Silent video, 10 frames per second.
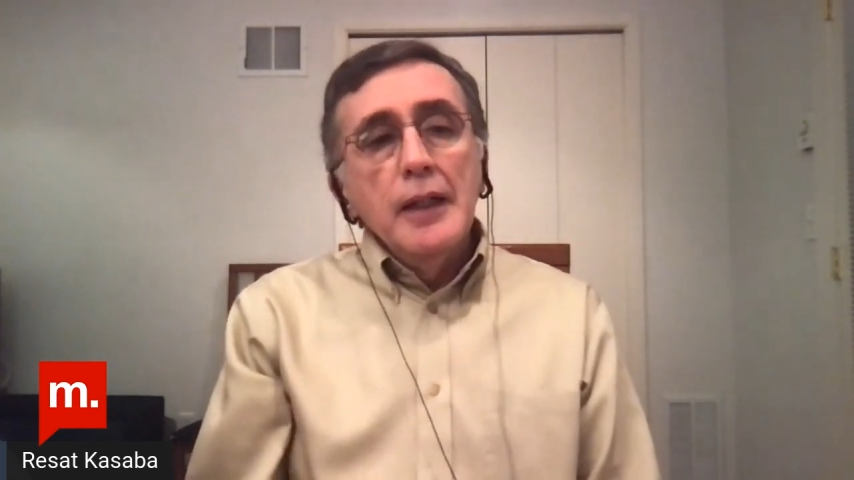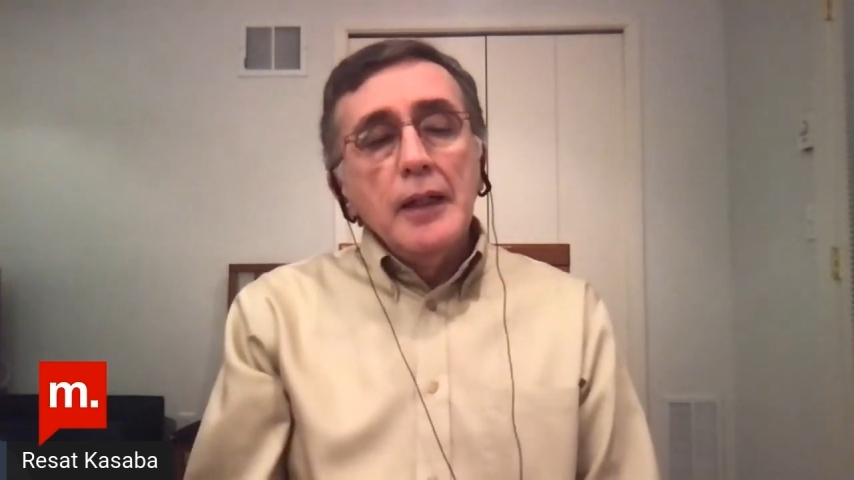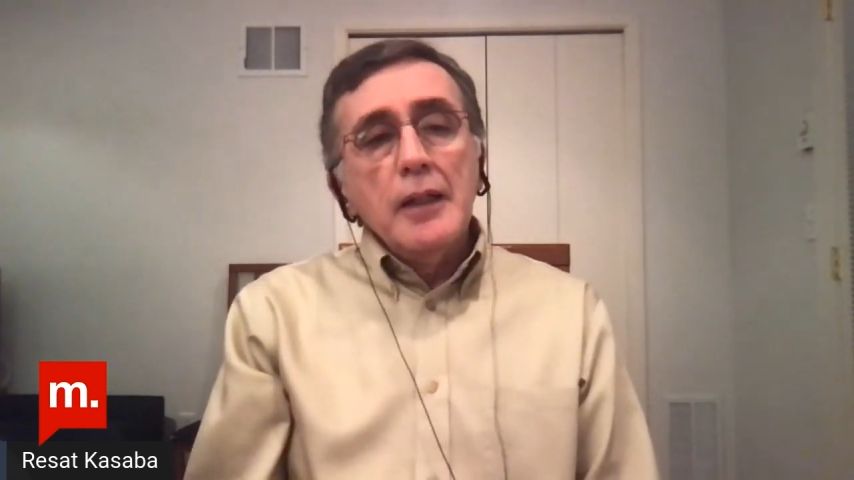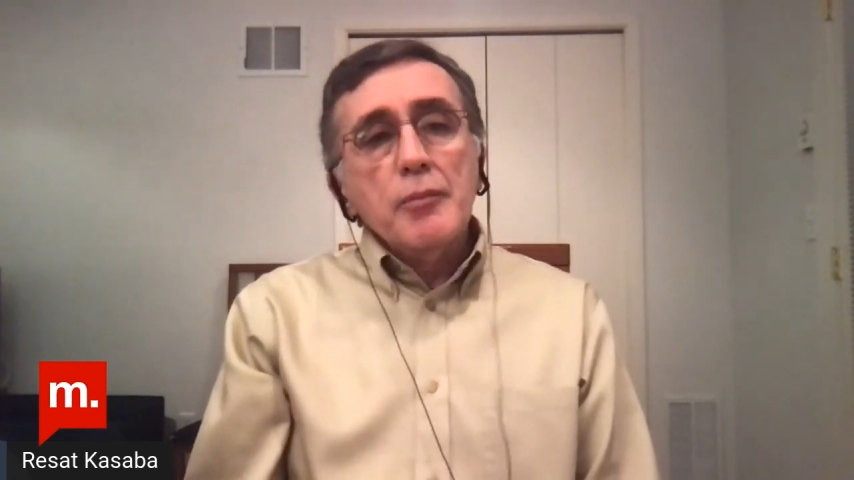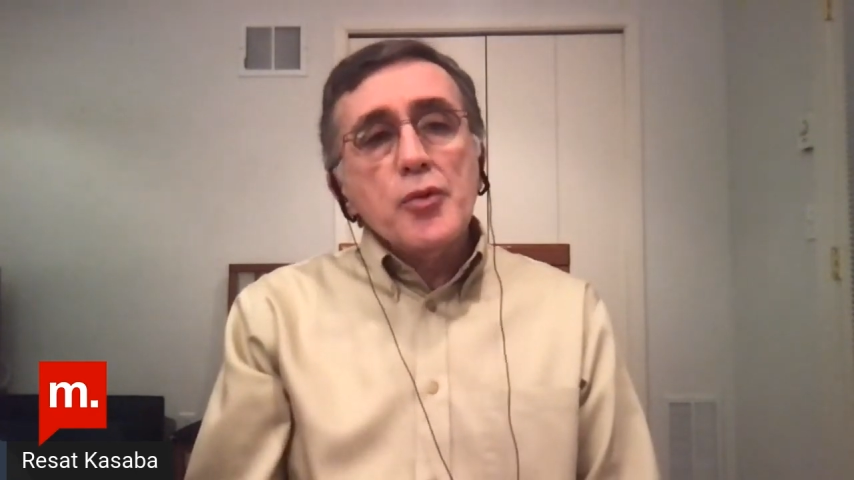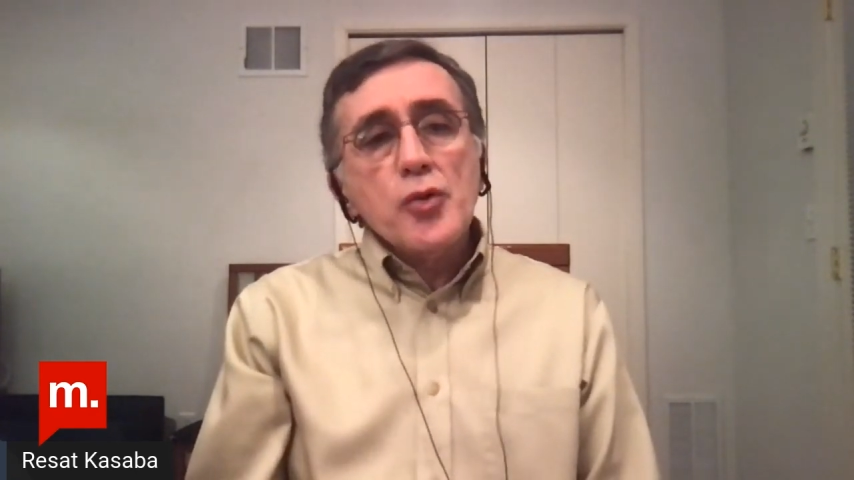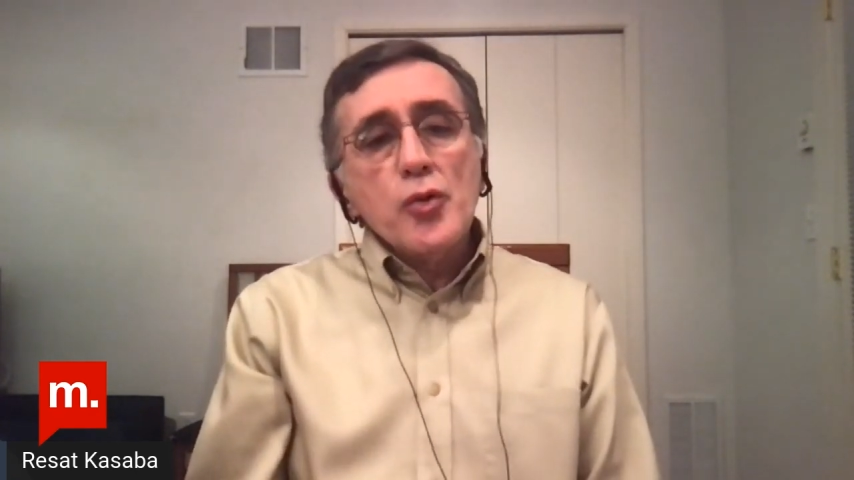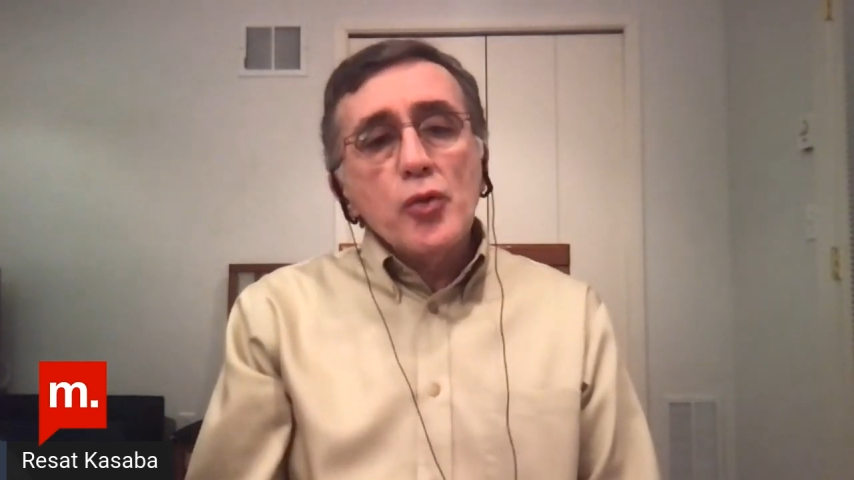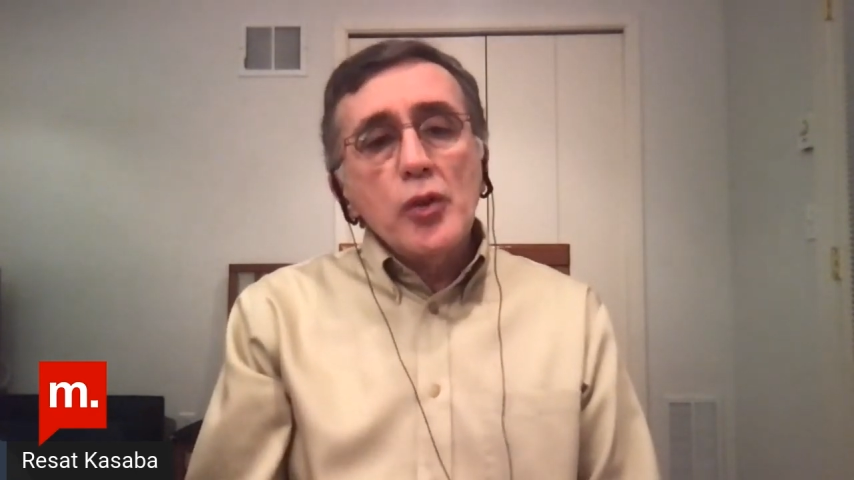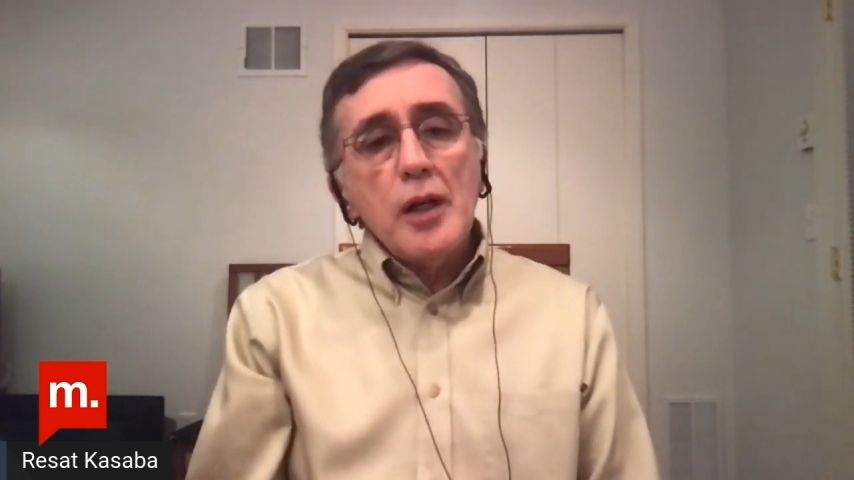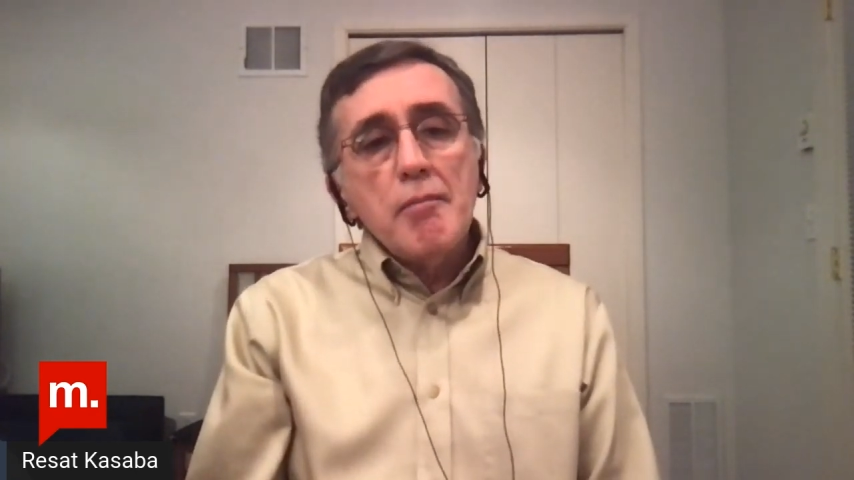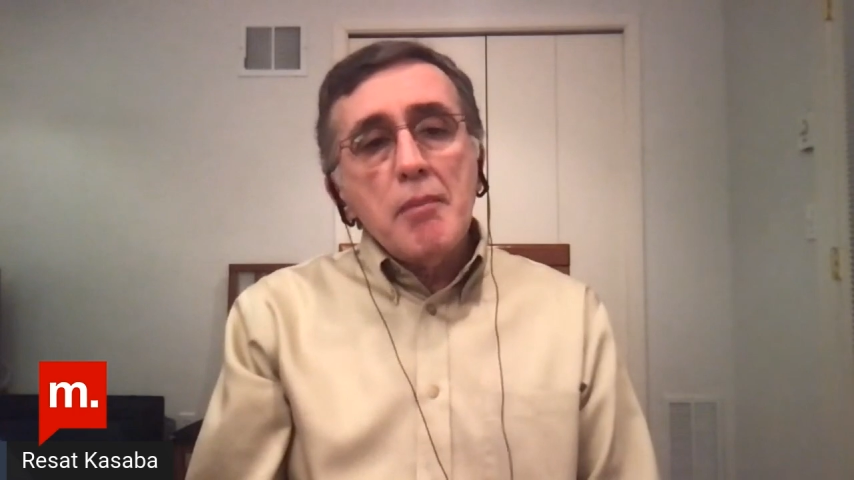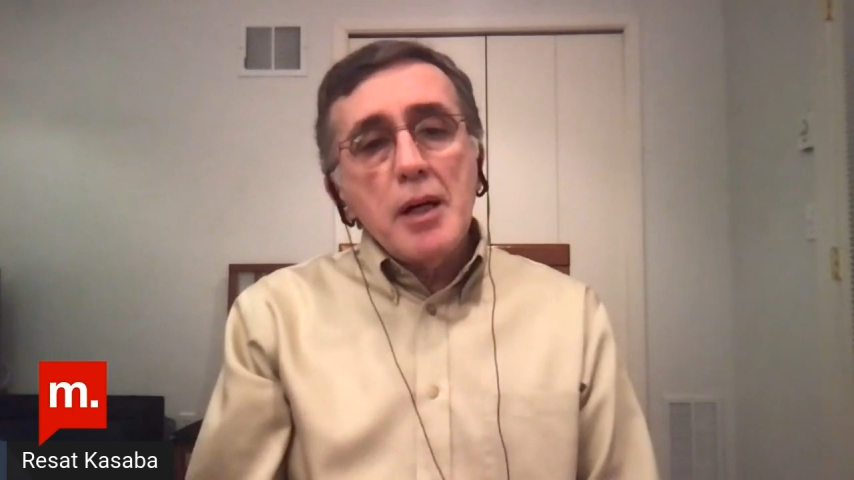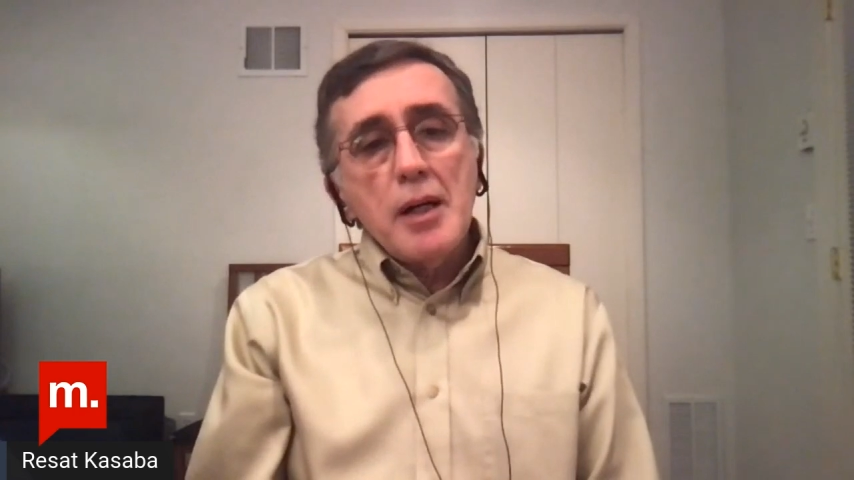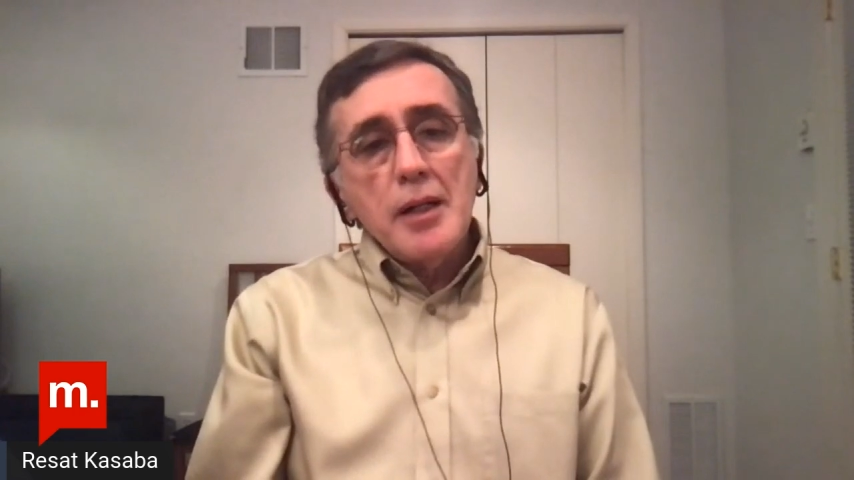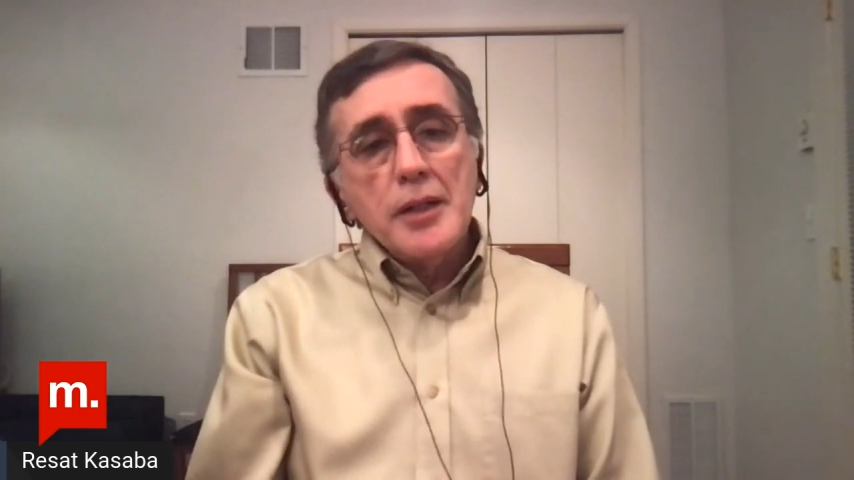E, bu sorgulanma